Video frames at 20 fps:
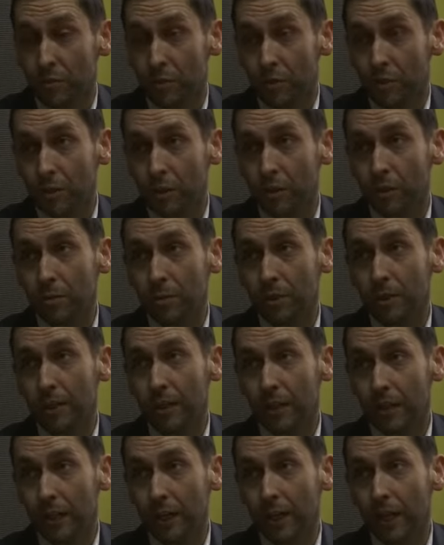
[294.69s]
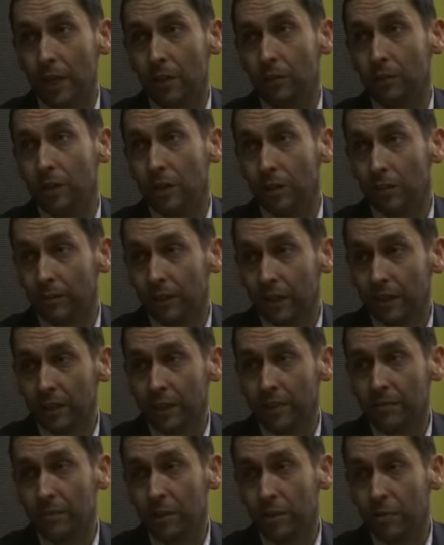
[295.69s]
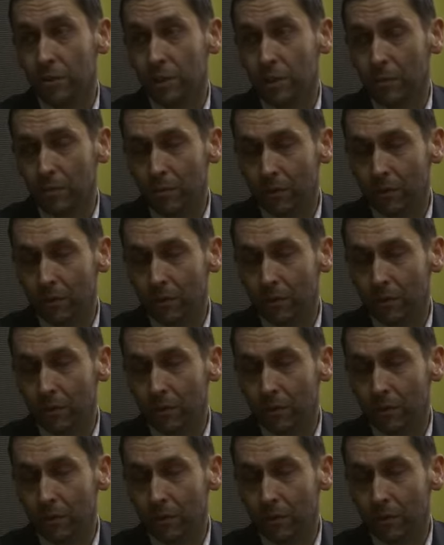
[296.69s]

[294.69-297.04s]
co się robi na kajaku, na otwartej wodzie,